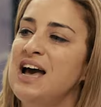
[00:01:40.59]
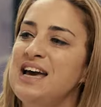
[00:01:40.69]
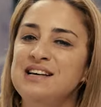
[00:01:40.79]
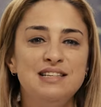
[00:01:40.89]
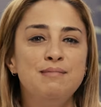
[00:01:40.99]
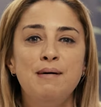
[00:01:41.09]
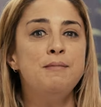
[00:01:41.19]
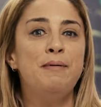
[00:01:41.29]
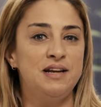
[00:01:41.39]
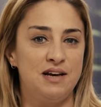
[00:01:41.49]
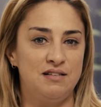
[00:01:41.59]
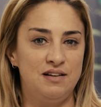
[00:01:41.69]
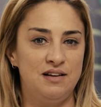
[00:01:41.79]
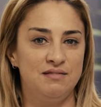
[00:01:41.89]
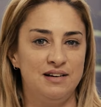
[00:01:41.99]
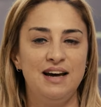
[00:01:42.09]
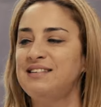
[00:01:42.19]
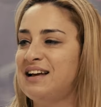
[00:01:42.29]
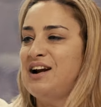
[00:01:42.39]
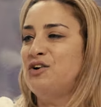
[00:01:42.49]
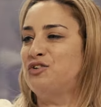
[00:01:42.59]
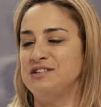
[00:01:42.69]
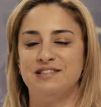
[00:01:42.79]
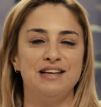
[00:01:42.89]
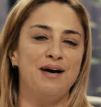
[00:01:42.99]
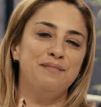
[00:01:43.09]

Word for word: Encima mi pariente. Esta es la noticia.